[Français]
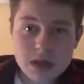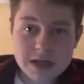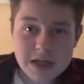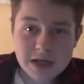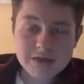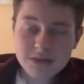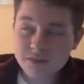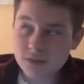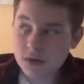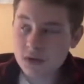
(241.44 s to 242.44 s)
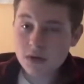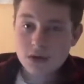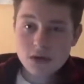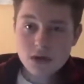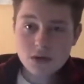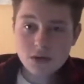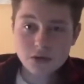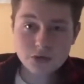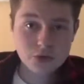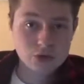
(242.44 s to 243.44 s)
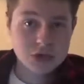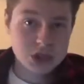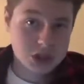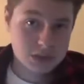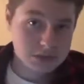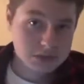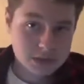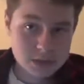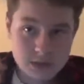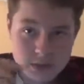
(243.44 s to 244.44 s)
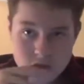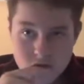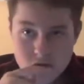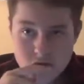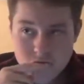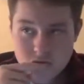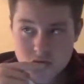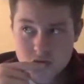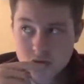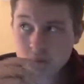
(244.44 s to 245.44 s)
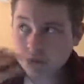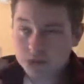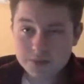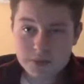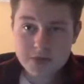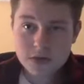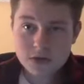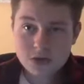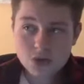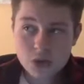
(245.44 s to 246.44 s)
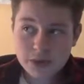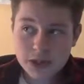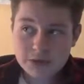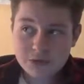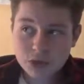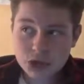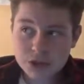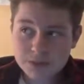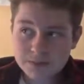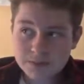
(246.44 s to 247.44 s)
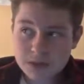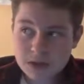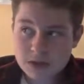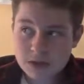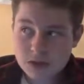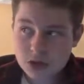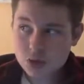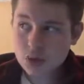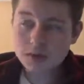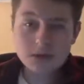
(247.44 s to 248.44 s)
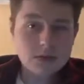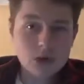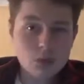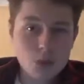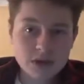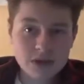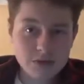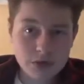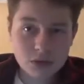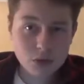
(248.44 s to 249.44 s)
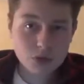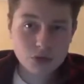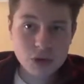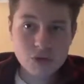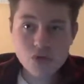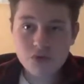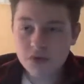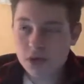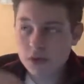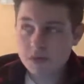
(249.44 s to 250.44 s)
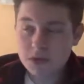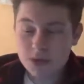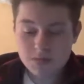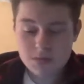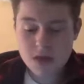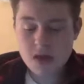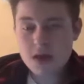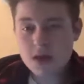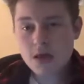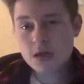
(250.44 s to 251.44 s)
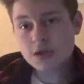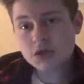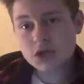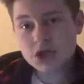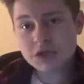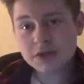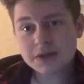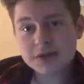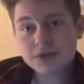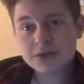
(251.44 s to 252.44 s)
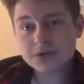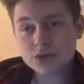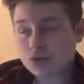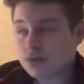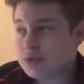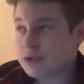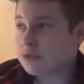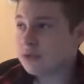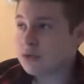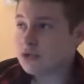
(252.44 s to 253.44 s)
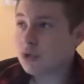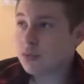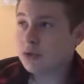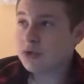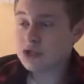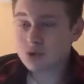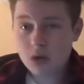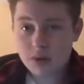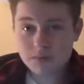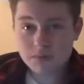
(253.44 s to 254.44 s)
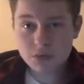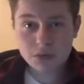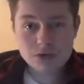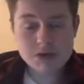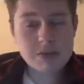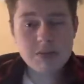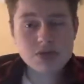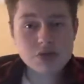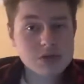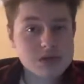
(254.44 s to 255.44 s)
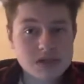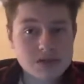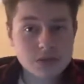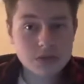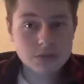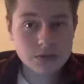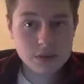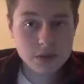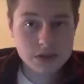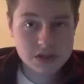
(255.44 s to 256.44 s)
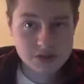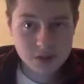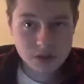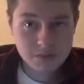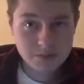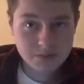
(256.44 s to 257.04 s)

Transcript: qui arrive. Donc déjà. donc, soit le week-end prochain, soit dans le mois d'avril, donc début, fin, mi. J'achèterai donc, je vous dis, hein, euh, sûrement des oies. Donc c'est même pas sûrement, c'est sûr. Donc il y aura des oies